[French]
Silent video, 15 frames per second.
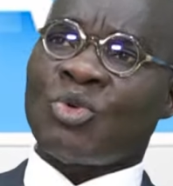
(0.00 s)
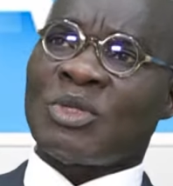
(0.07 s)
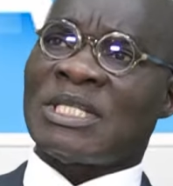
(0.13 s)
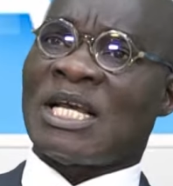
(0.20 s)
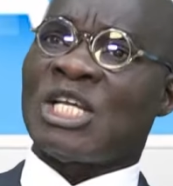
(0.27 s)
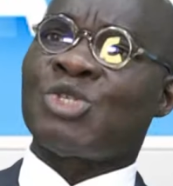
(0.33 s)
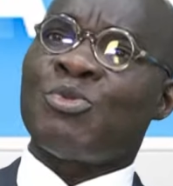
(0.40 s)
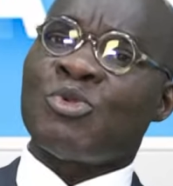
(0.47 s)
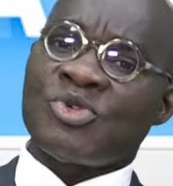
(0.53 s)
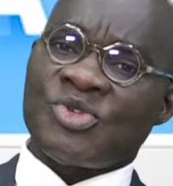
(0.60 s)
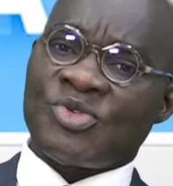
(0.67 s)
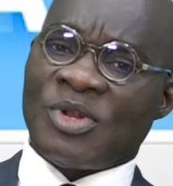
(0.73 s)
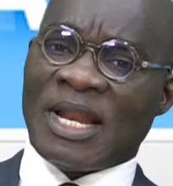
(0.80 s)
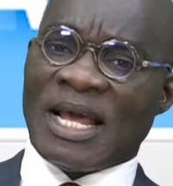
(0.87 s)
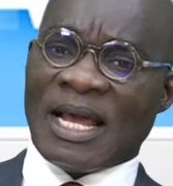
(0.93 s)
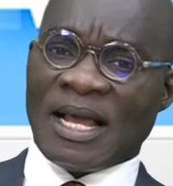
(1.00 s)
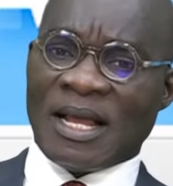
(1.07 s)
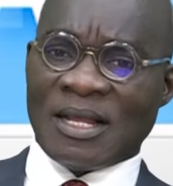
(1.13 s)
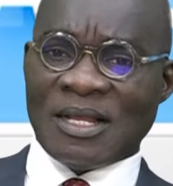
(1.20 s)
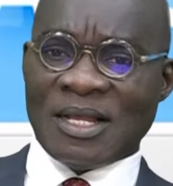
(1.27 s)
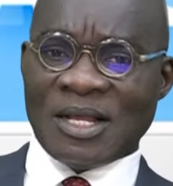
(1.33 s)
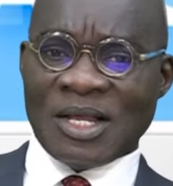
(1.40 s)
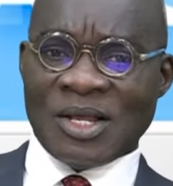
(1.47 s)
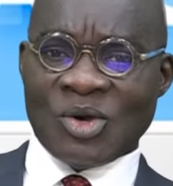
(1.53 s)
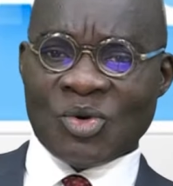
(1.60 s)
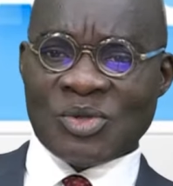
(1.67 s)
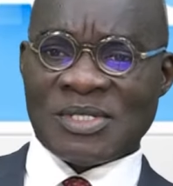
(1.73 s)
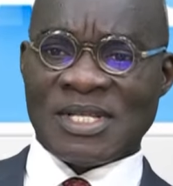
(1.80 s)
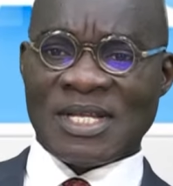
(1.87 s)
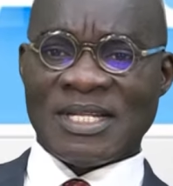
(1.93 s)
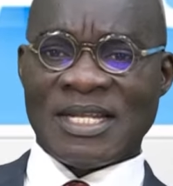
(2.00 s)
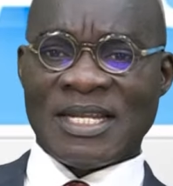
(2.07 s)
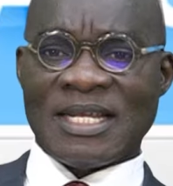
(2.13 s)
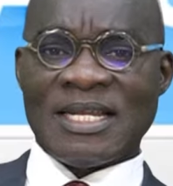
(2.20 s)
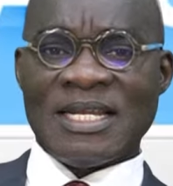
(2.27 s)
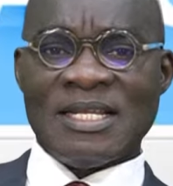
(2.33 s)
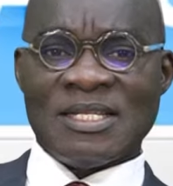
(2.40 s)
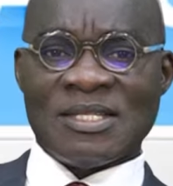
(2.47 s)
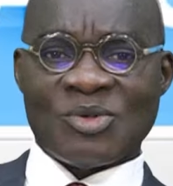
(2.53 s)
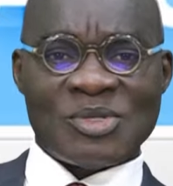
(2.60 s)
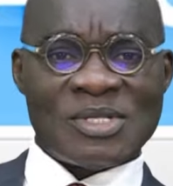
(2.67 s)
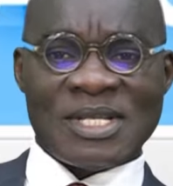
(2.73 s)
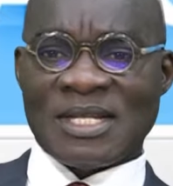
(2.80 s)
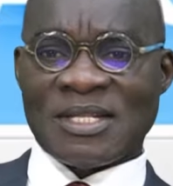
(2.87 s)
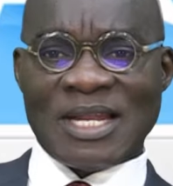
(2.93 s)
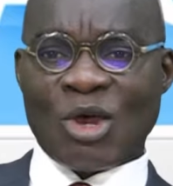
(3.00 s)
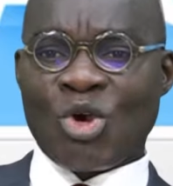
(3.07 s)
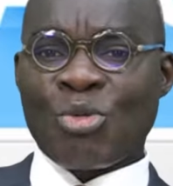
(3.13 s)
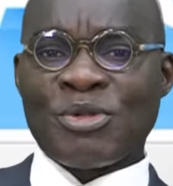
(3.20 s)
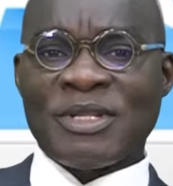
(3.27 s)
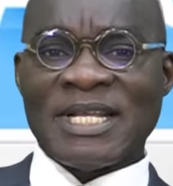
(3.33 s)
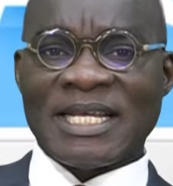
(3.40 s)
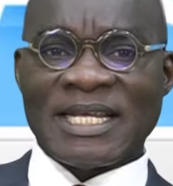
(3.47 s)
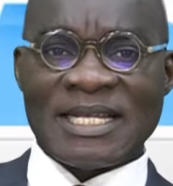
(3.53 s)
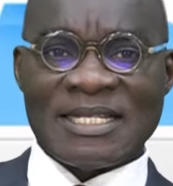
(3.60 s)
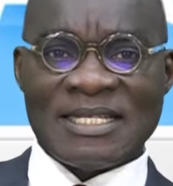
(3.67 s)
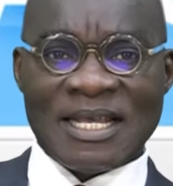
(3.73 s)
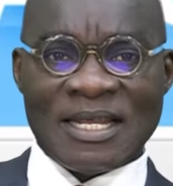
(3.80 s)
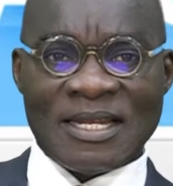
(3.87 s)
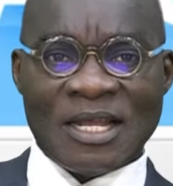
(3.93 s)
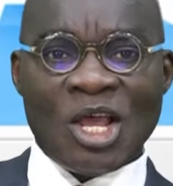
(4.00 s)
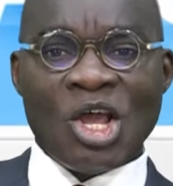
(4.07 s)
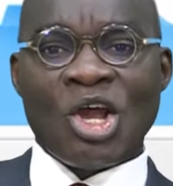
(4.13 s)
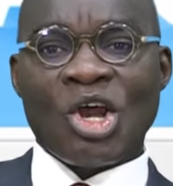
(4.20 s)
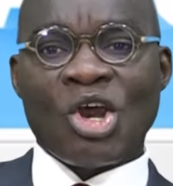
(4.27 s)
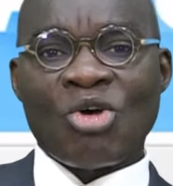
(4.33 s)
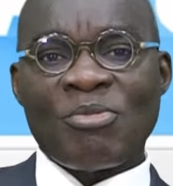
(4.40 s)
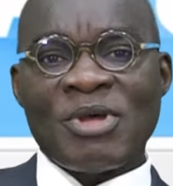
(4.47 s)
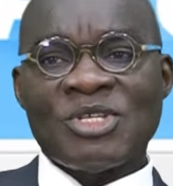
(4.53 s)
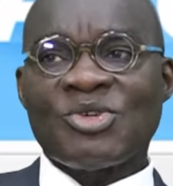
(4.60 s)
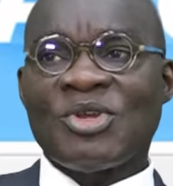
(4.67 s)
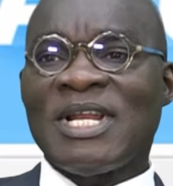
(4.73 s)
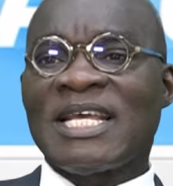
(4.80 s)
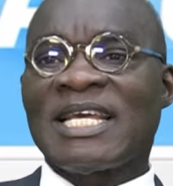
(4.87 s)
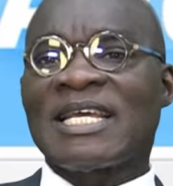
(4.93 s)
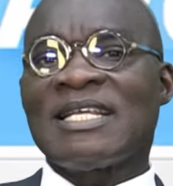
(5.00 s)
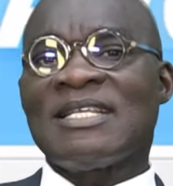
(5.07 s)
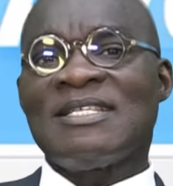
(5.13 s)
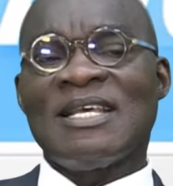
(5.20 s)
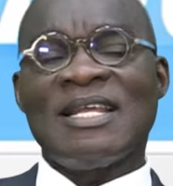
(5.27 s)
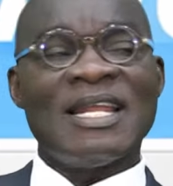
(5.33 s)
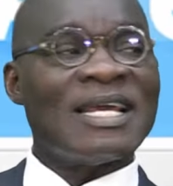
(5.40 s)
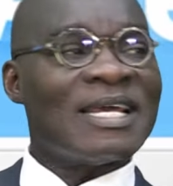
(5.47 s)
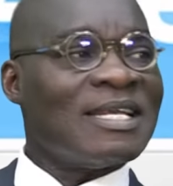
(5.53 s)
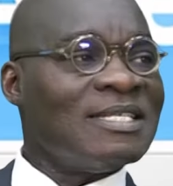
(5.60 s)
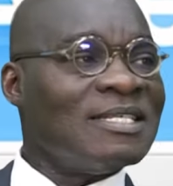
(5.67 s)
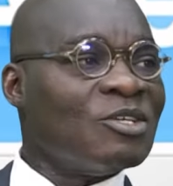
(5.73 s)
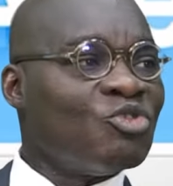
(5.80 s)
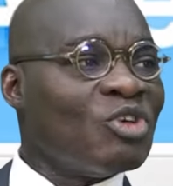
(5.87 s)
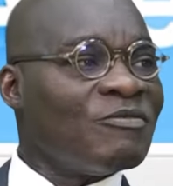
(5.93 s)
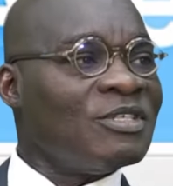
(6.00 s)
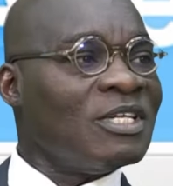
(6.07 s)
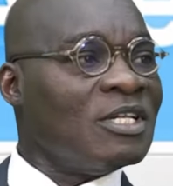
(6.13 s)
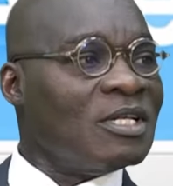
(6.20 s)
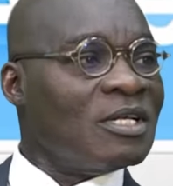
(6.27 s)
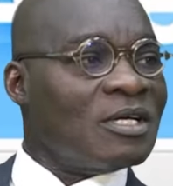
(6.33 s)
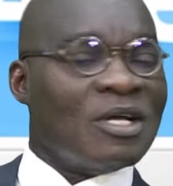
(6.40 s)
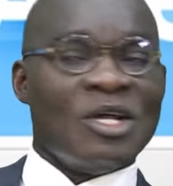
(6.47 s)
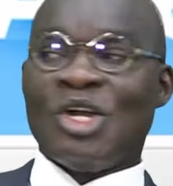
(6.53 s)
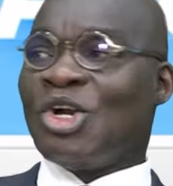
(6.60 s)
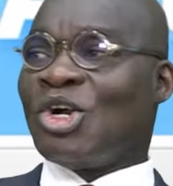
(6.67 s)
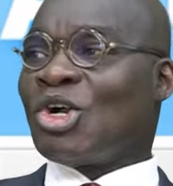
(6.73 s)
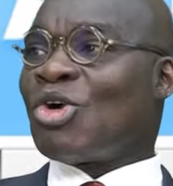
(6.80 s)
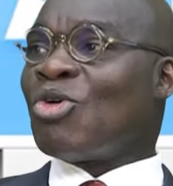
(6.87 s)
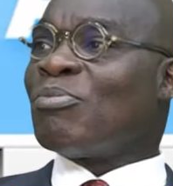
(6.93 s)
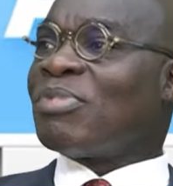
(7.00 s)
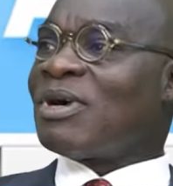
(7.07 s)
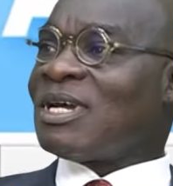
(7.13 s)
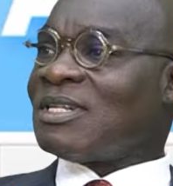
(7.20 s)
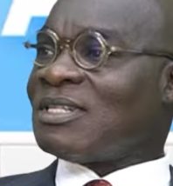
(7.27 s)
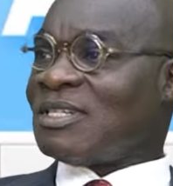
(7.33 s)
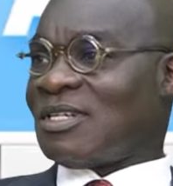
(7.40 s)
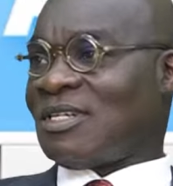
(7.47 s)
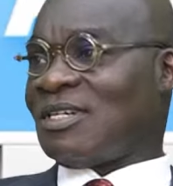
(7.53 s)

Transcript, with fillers: on transpose cela au sein de l'Église, au sein de la communauté chrétienne, comment est-ce que les chrétiens et les chrétiennes doivent-ils euh, comprendre